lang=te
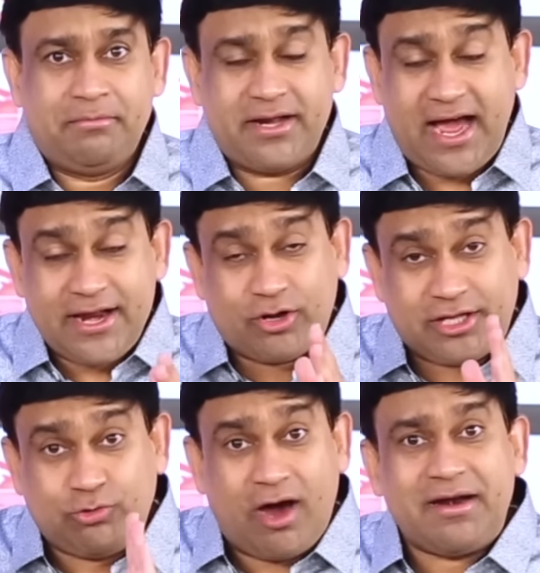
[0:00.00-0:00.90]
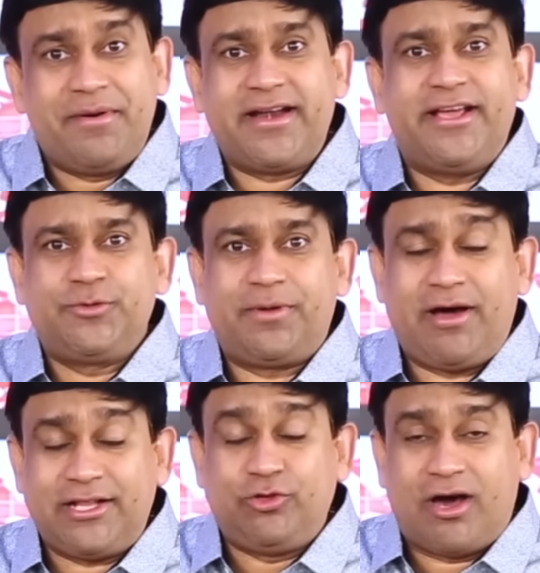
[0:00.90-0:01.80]
మరి ఆయన ఒక ద్వారం అంటే
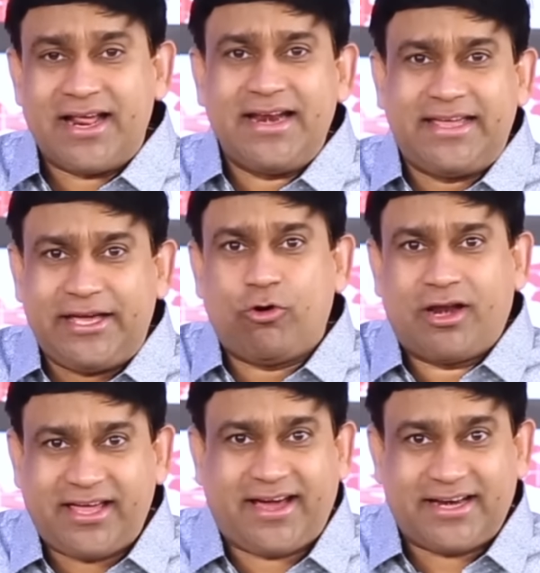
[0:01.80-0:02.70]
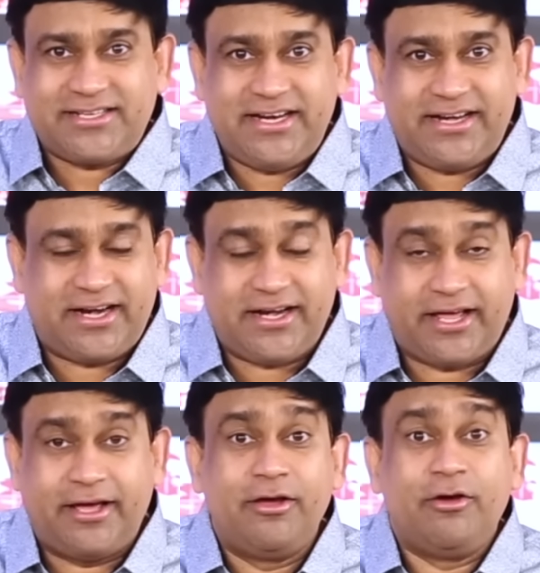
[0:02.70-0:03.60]
యేసుప్రభు ఆ ద్వారానికి గొర్రెకి కనెక్షన్
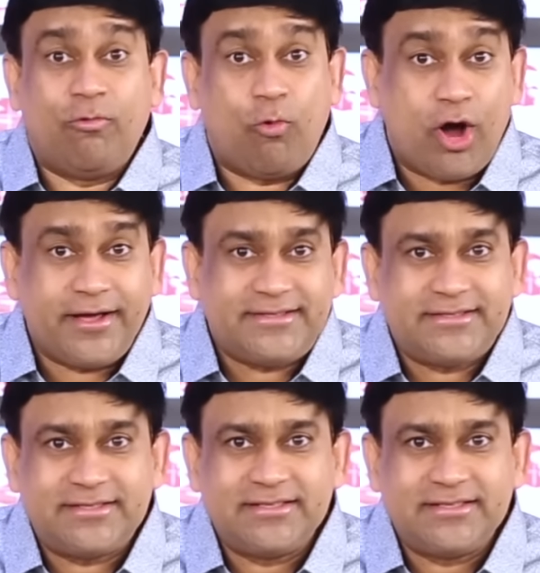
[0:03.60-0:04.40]
ఏంటంటే వాయిస్